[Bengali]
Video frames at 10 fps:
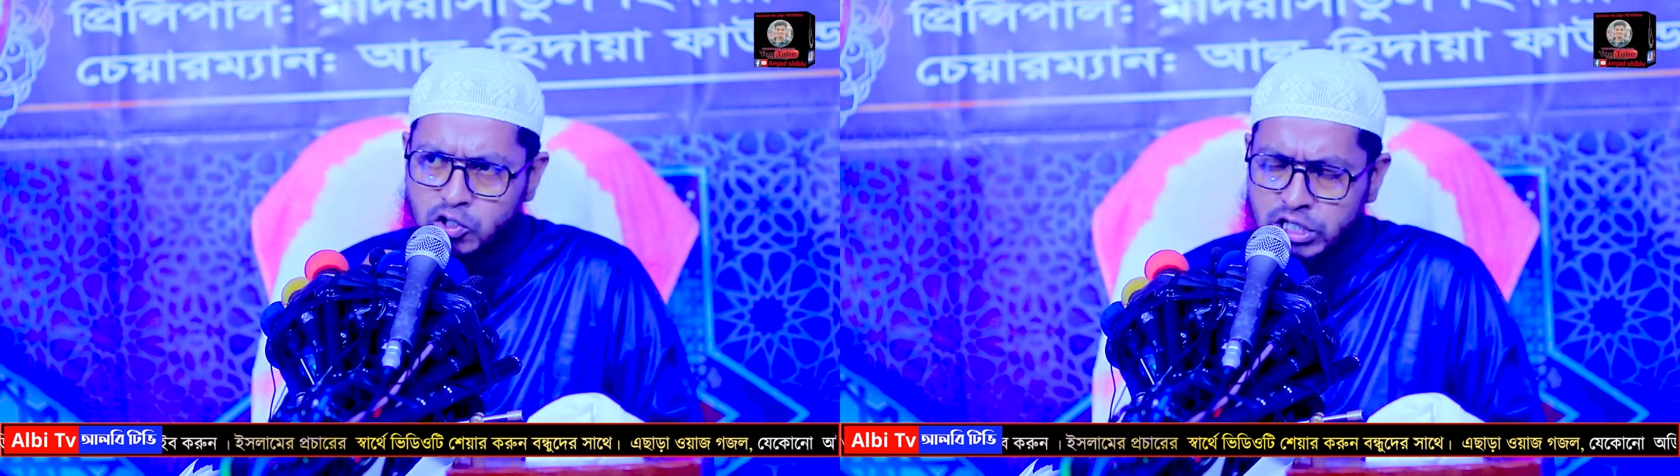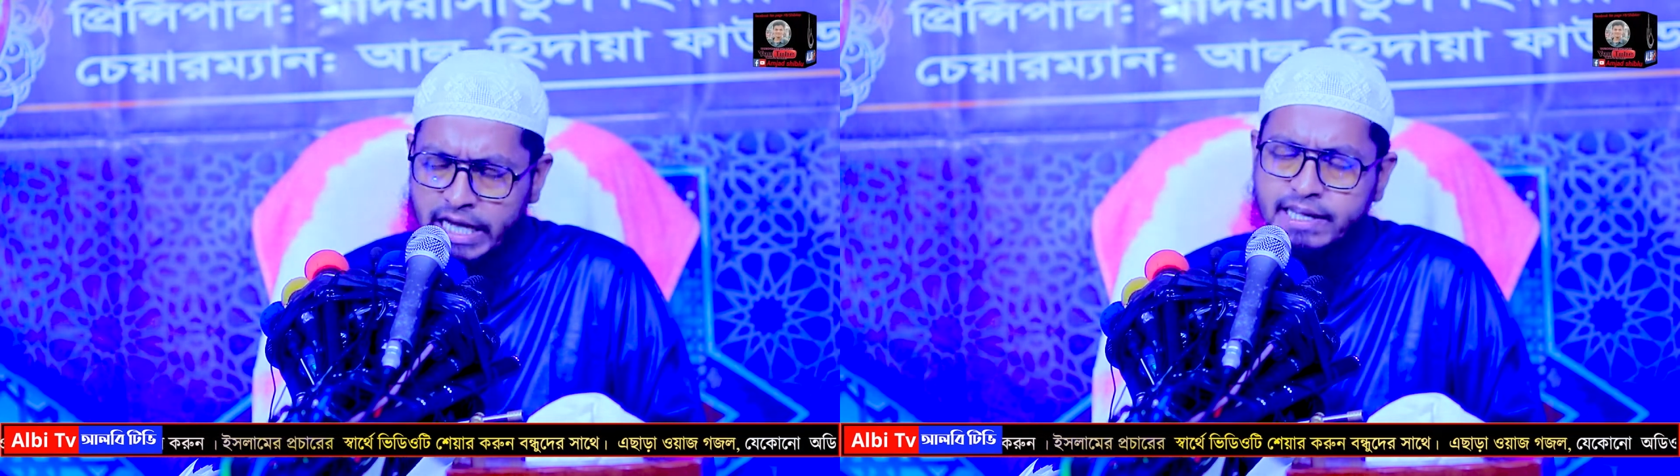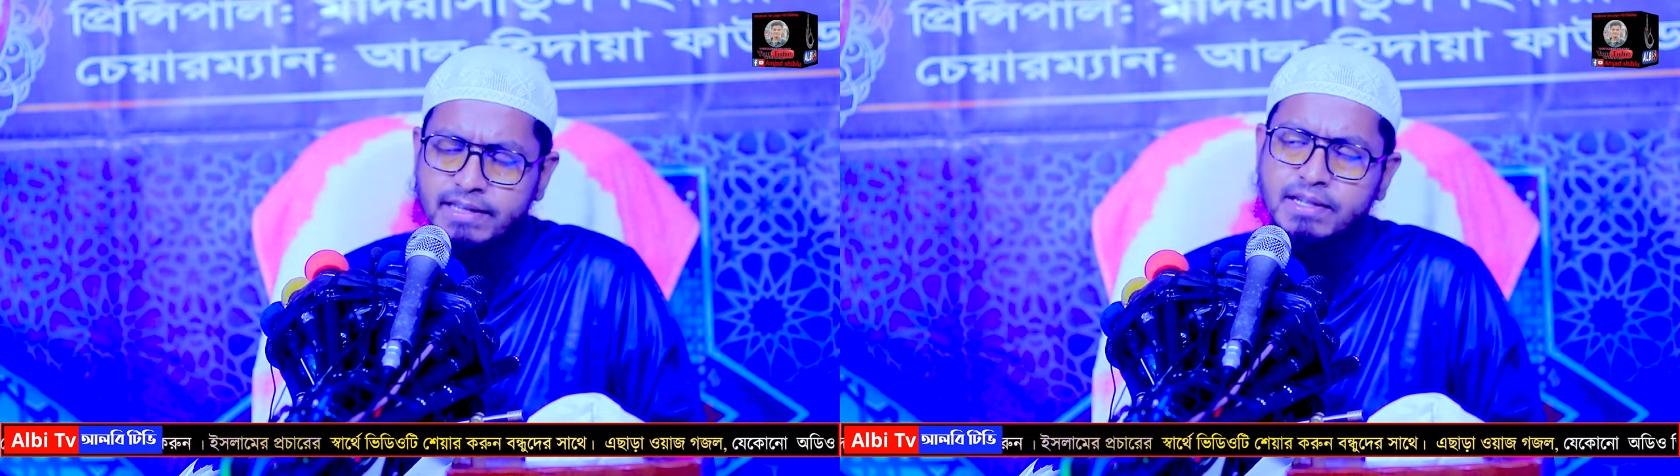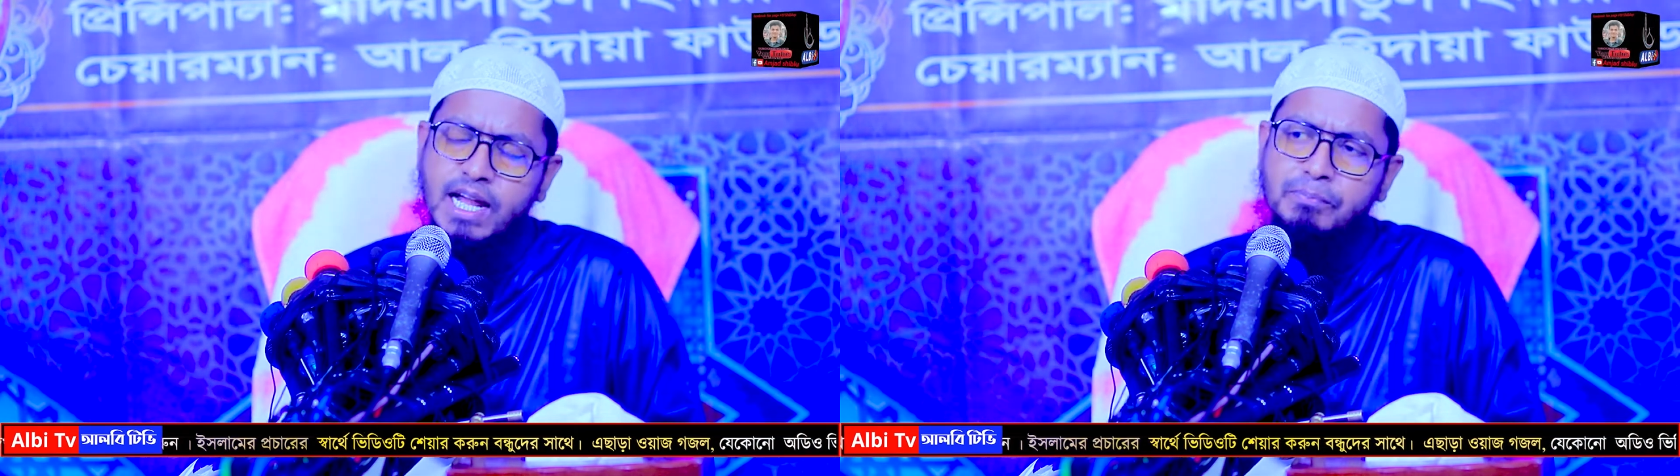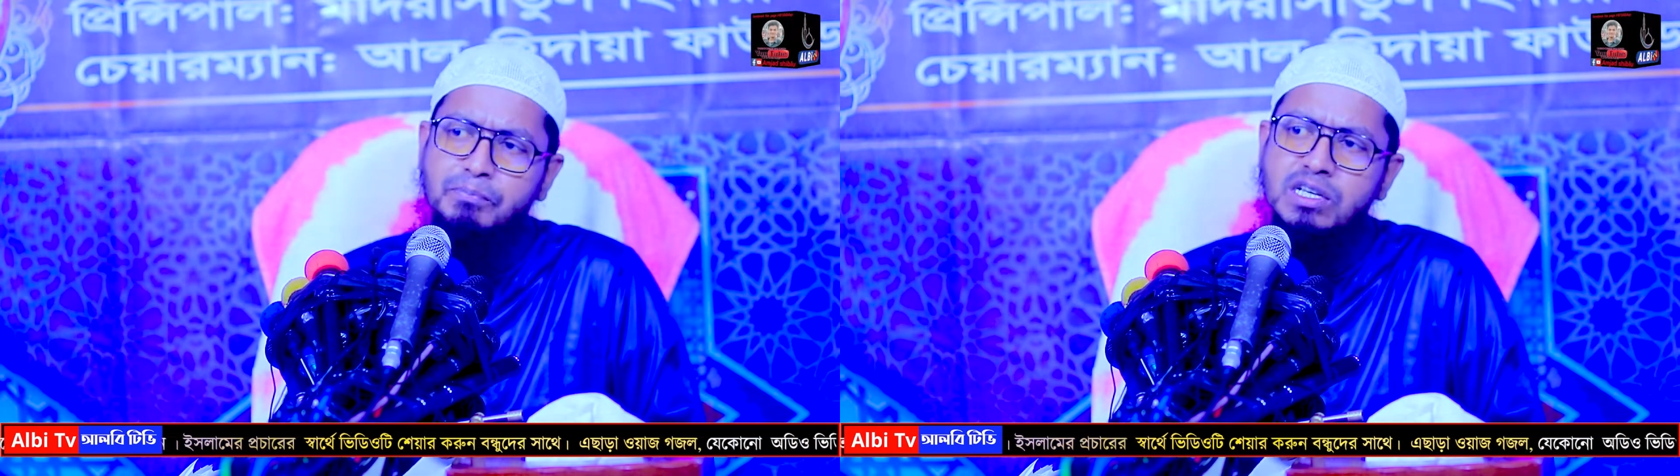সেই ক্ষেত্রে
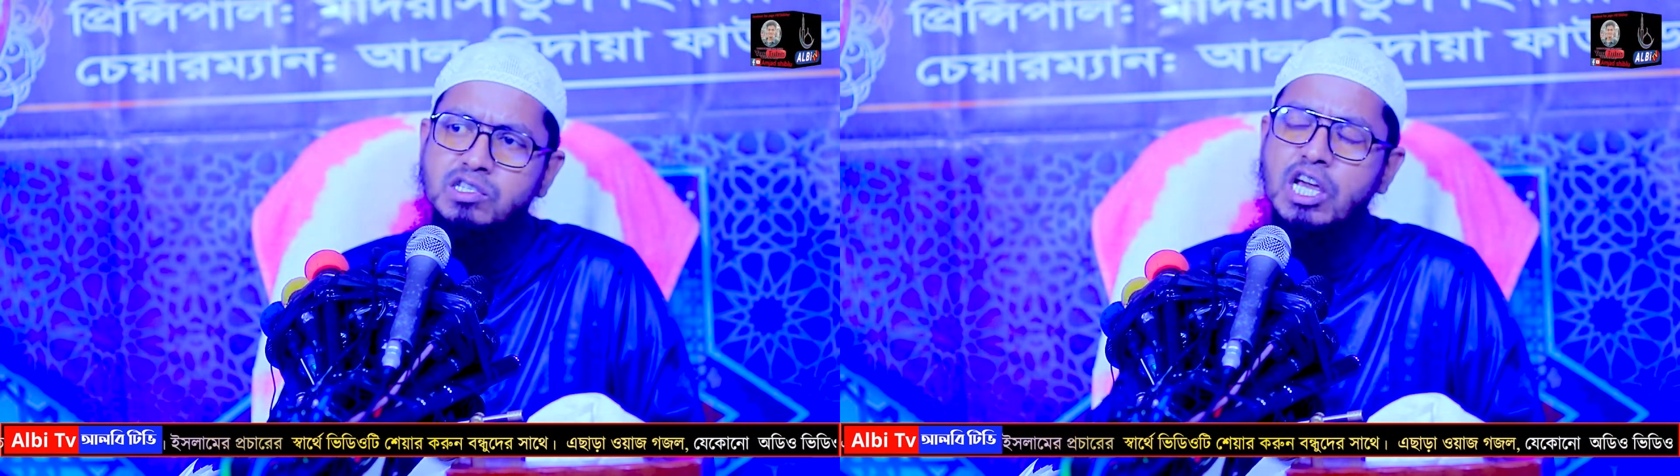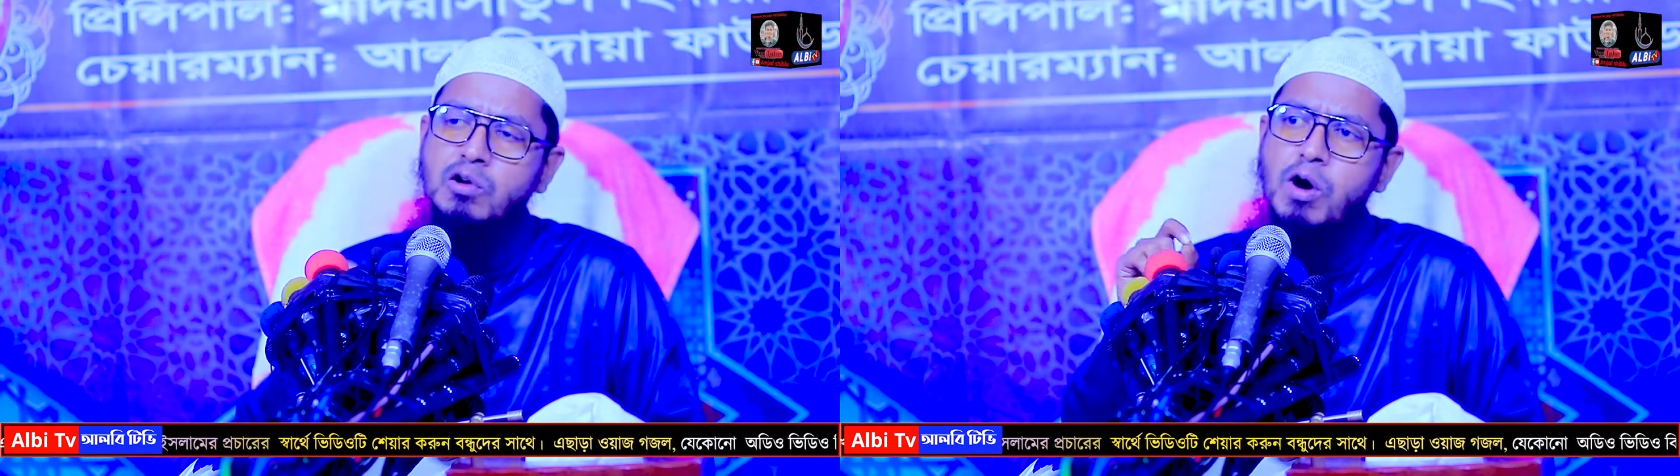আপনি যে